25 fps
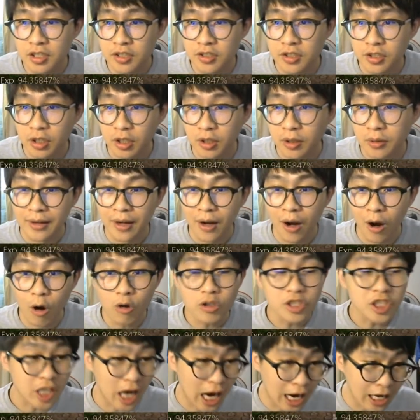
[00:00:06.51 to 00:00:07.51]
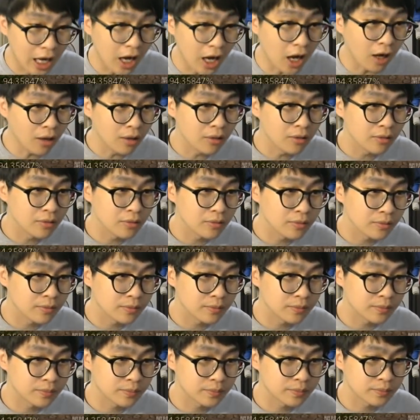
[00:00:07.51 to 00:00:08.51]
时候红起来了
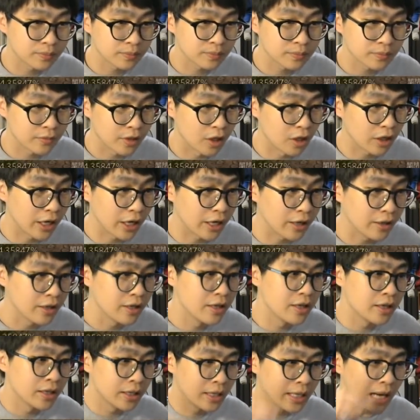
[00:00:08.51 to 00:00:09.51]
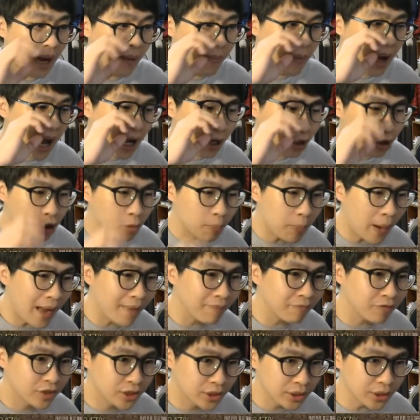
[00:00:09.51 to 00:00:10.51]
OK，干妈库
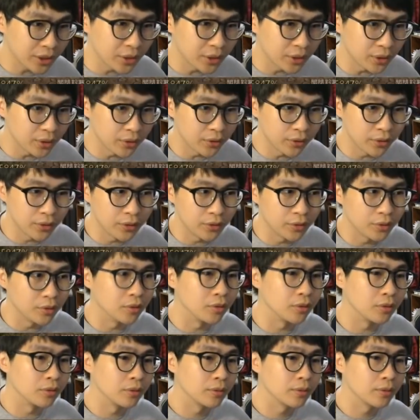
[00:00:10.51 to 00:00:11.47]
胖 two，